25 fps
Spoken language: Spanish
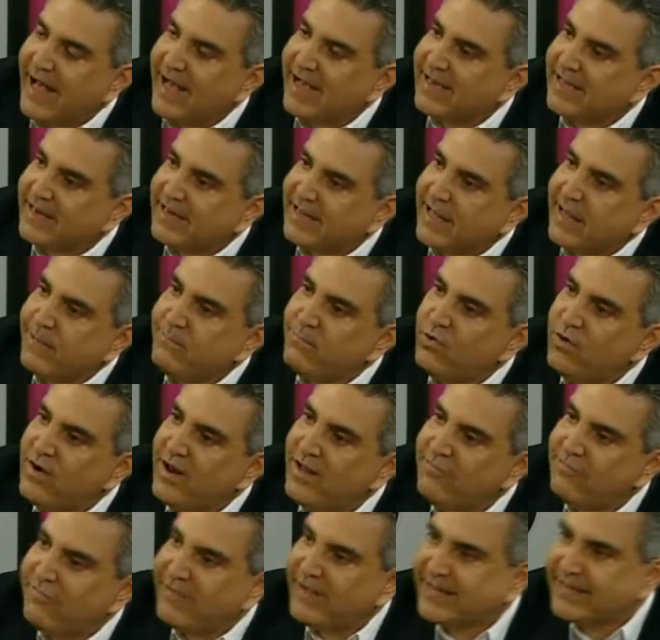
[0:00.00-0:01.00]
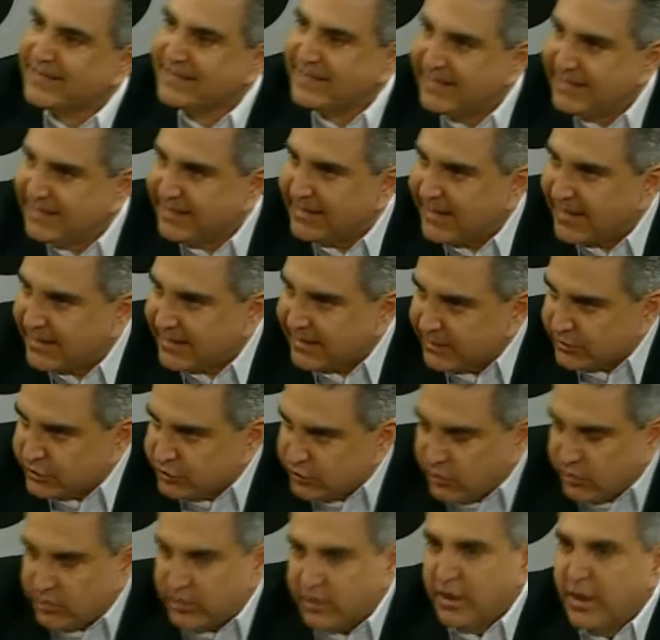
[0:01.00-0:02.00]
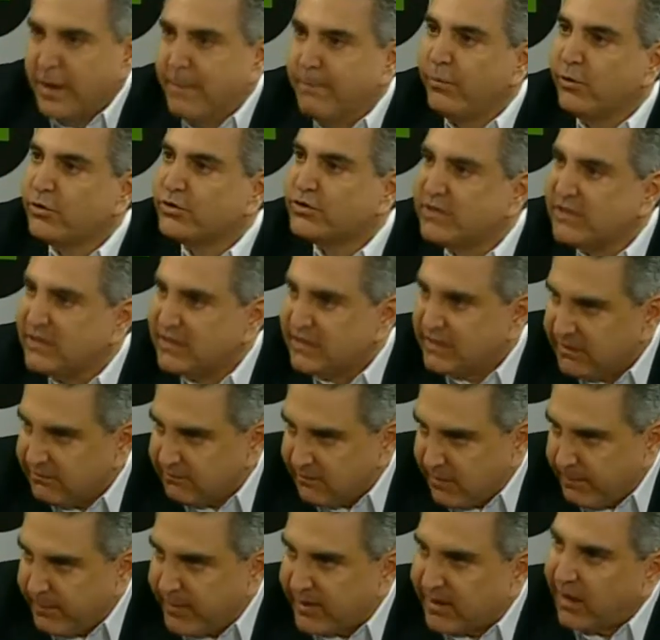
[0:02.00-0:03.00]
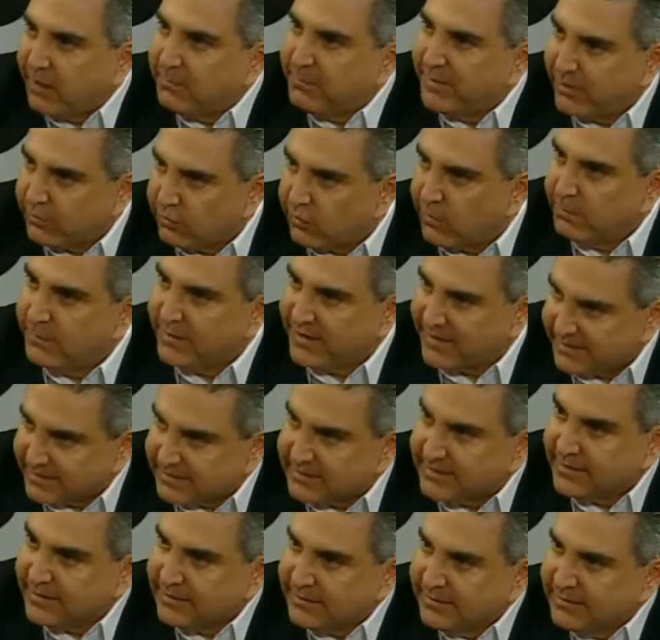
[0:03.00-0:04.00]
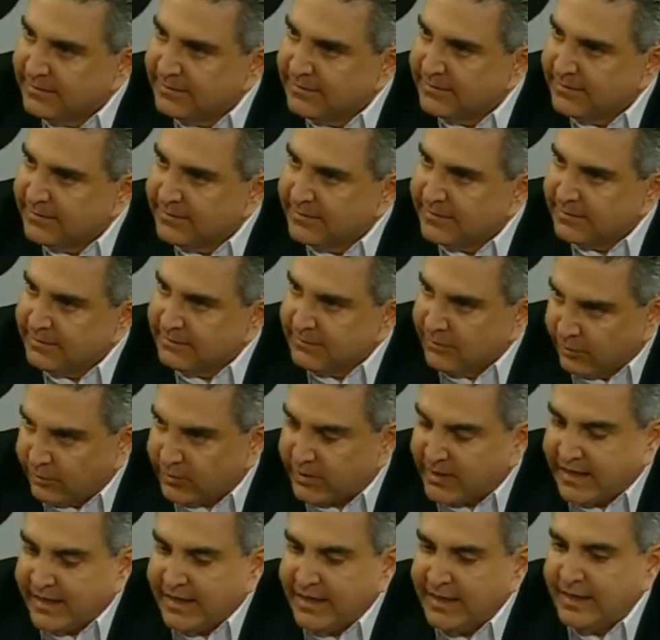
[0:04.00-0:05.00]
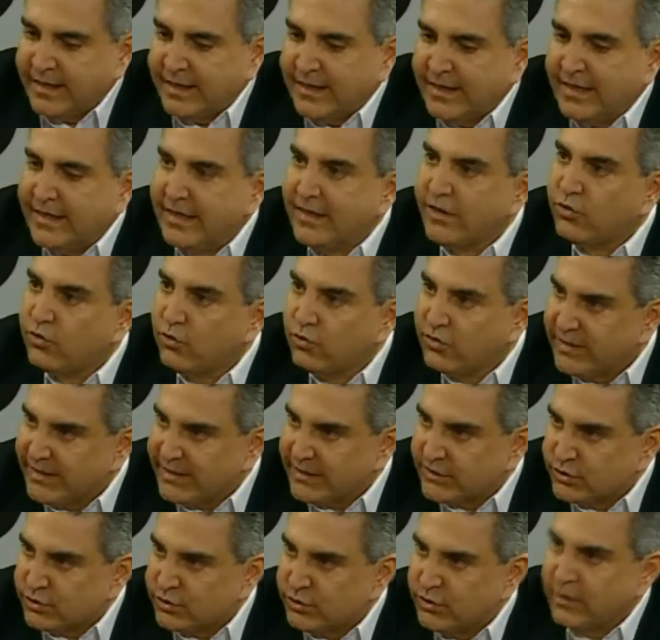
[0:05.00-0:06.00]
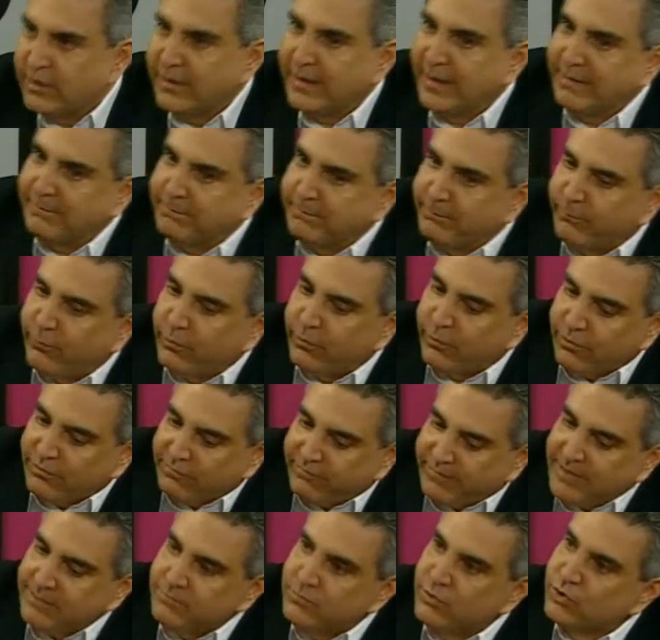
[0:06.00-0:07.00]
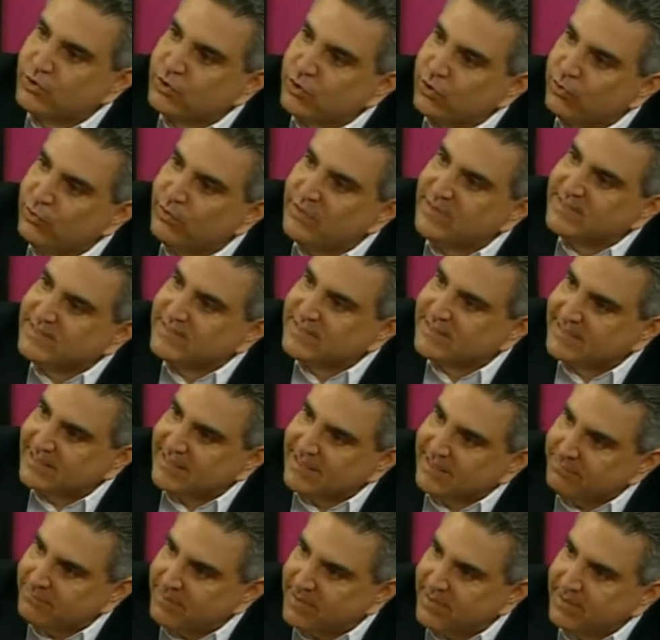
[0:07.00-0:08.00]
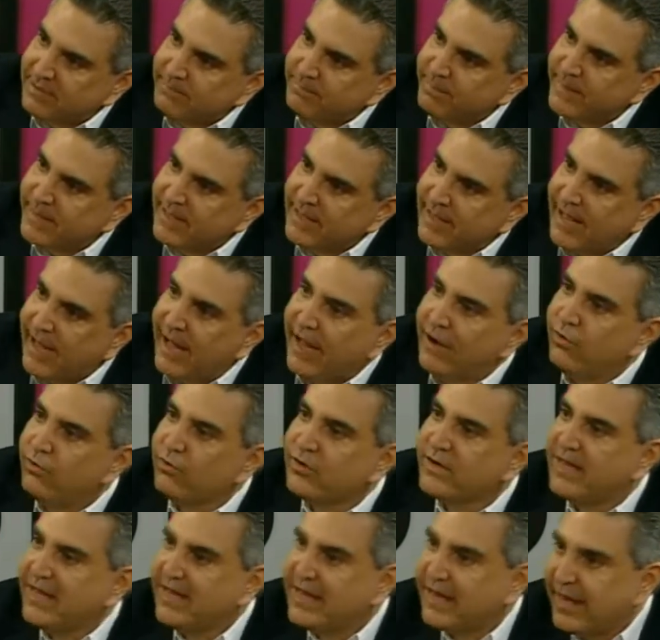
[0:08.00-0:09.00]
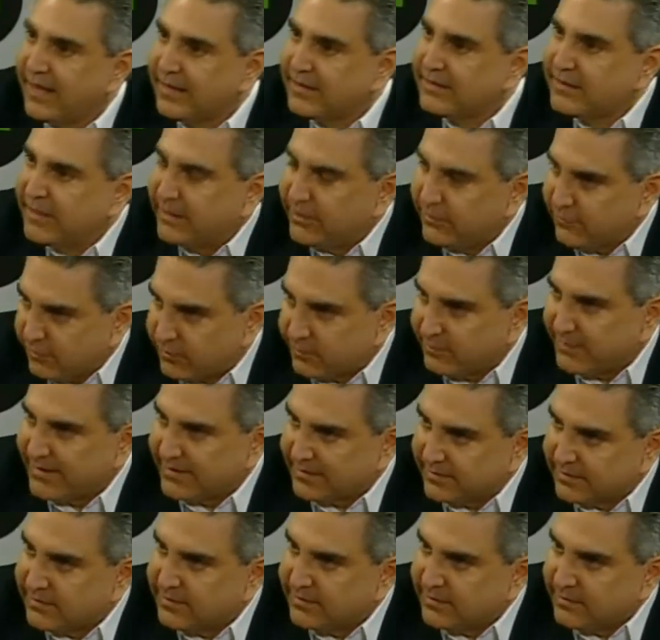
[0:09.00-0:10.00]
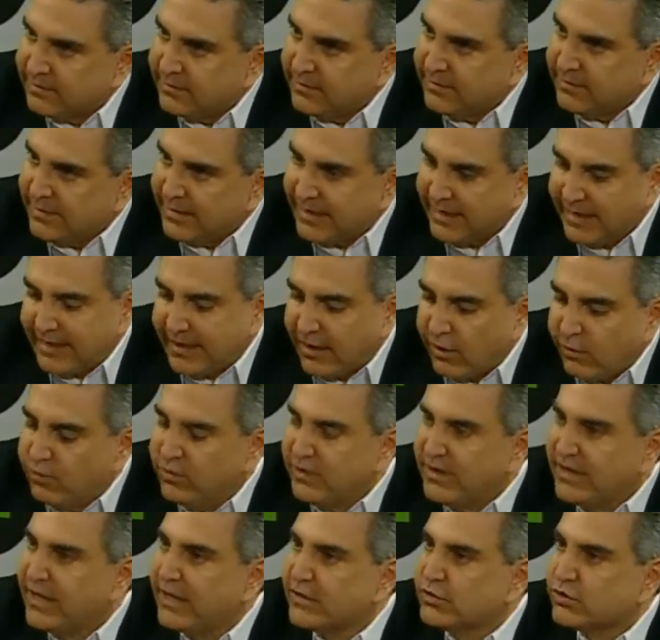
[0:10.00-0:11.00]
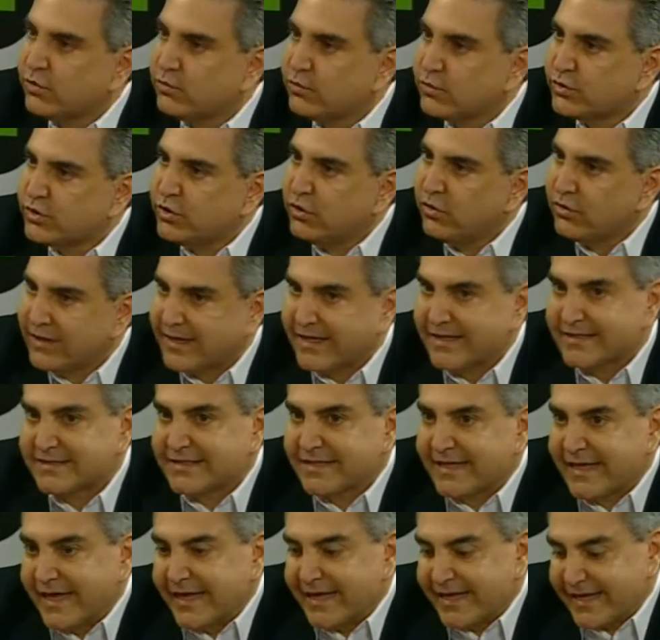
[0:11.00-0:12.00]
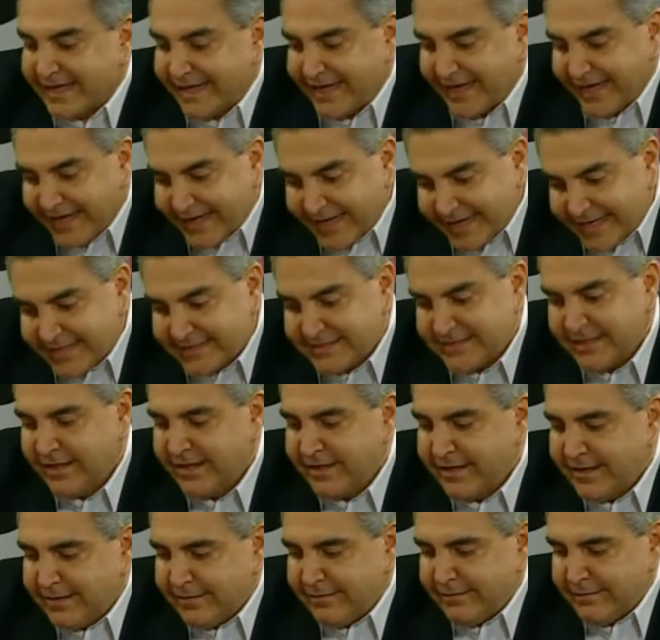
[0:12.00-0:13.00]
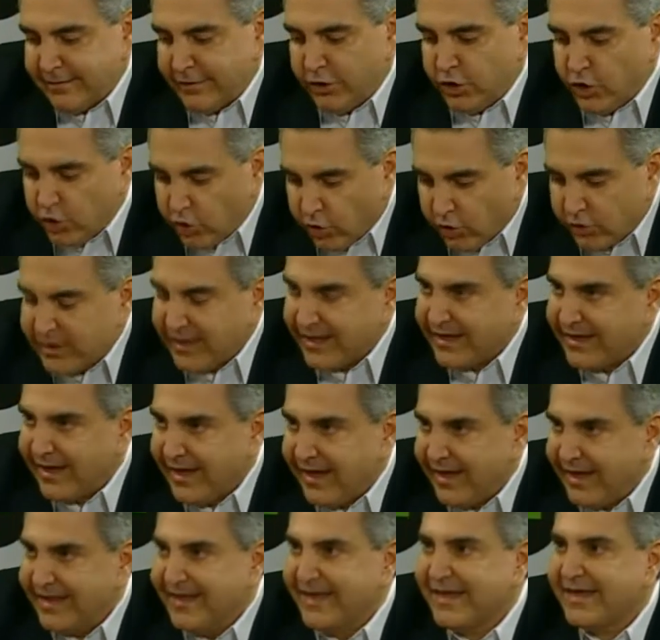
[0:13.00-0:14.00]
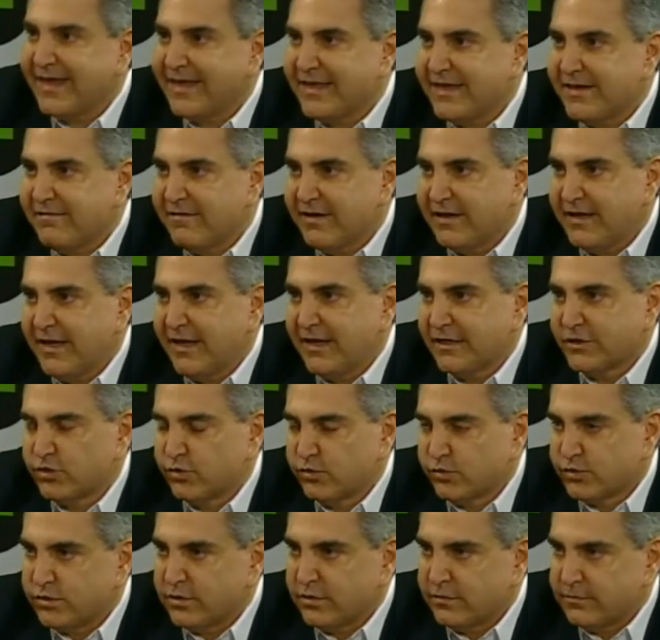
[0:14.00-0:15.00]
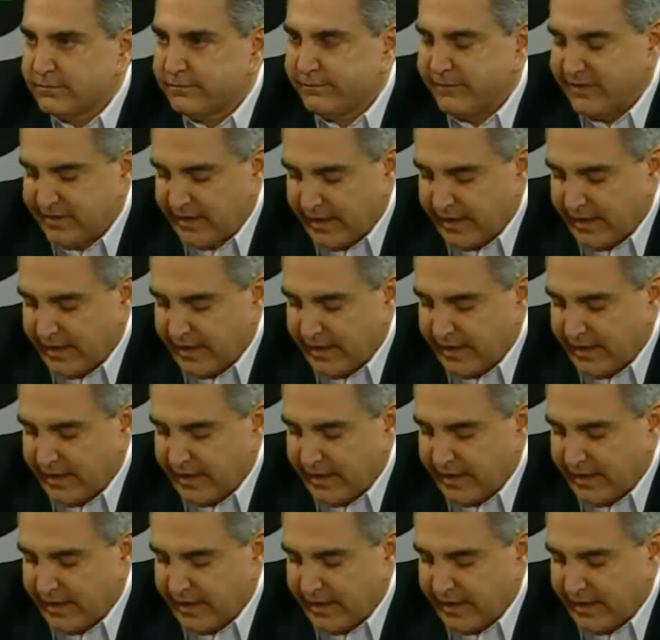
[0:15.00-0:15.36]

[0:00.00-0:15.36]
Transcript: Agregamos las bacterias que son positivas para el medio ambiente, ¿ok? Y con eso volvemos todo el sistema a lo que era anteriormente. Es la única solución que es, que, es lógica y que llevaría a la solución. Y